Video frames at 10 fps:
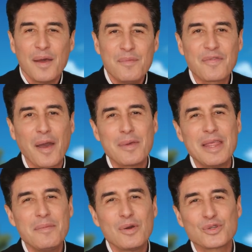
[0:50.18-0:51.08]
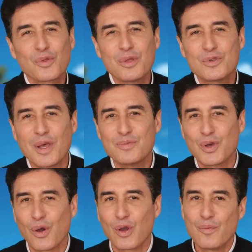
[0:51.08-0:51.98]
Mes frères bien-aimés, aujourd'hui nous sommes
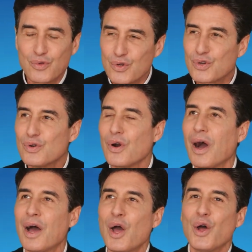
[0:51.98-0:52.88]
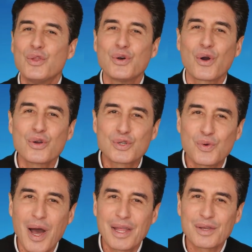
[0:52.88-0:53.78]
heureux comme toujours de
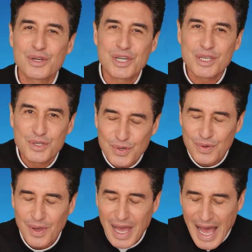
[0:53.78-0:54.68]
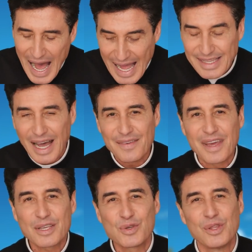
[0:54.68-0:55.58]
rejoindre Jésus à
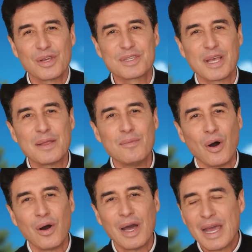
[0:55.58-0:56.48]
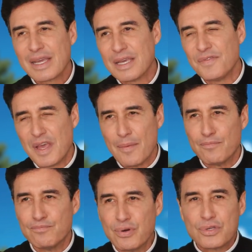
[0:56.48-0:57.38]
travers son enseignement qui vient
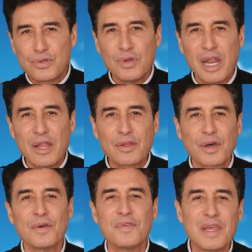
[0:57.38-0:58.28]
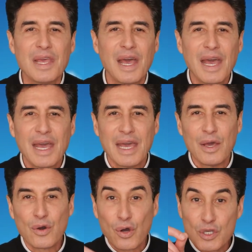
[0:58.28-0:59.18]
bousculer notre vie
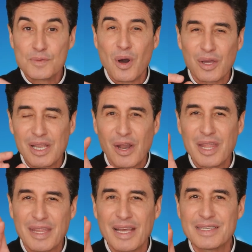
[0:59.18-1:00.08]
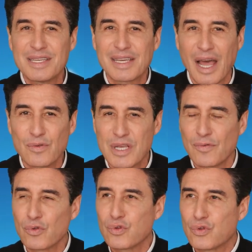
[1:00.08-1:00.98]
et heureusement qu'il en est ainsi car nous
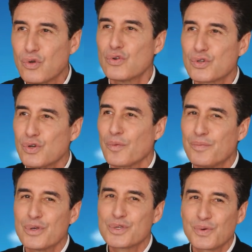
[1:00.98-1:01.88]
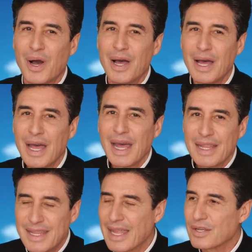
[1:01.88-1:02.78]
avons toujours besoin
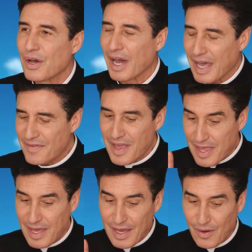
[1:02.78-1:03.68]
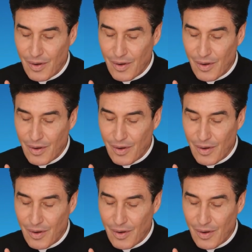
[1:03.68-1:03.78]
d'être réveillés,